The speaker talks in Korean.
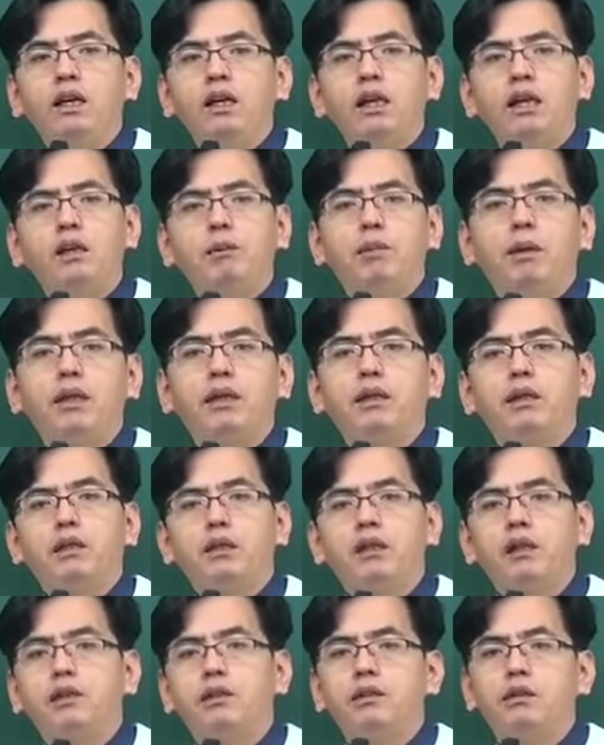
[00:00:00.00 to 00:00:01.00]
이반
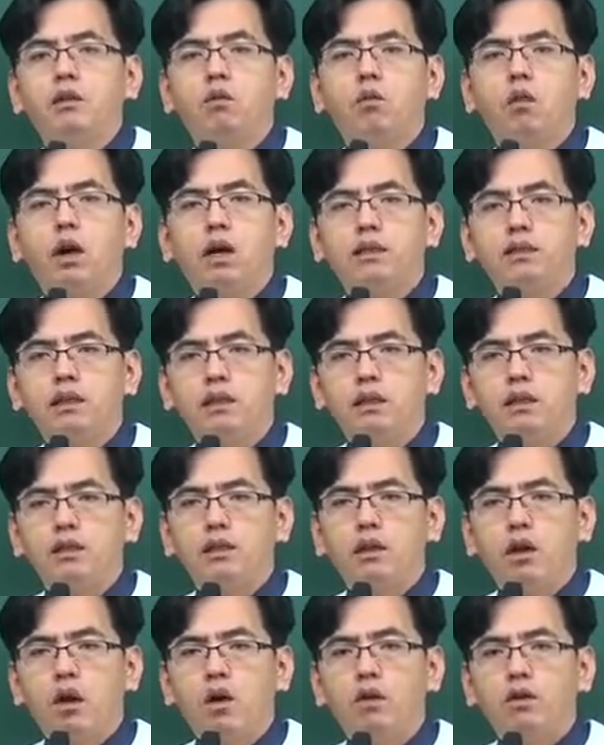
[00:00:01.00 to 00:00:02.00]
결정 과정을
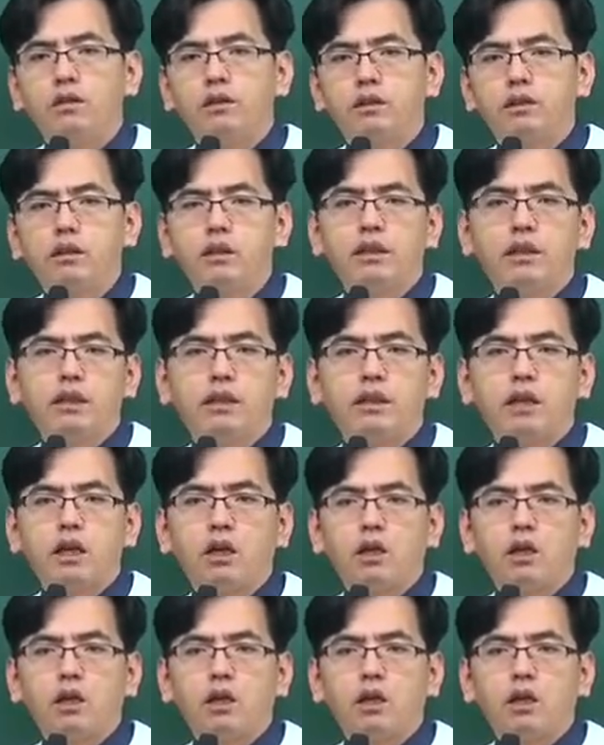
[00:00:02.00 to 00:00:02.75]
거쳐야 된다.